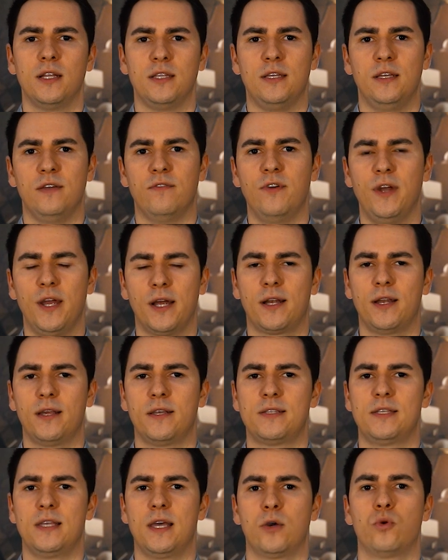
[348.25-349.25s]
die
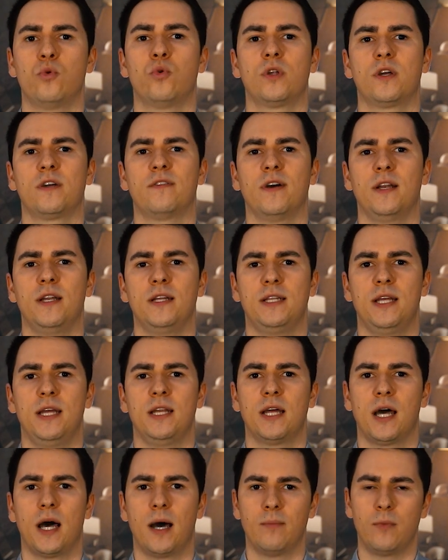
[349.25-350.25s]
wirklich sehr gute
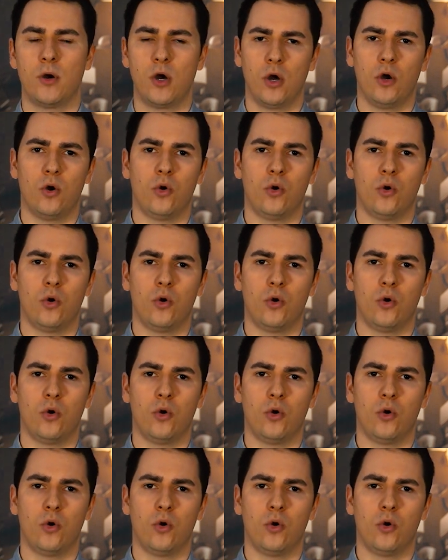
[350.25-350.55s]
Qualität haben